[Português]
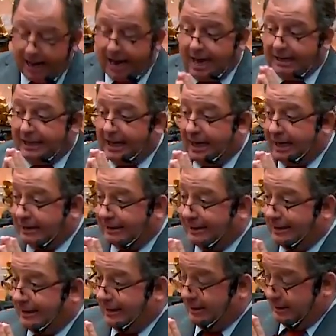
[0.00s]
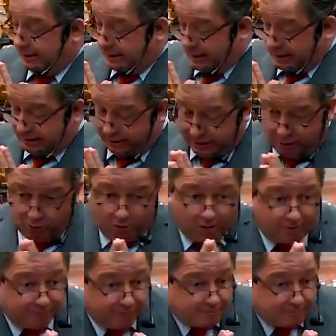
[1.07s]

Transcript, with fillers: é aquela que ouve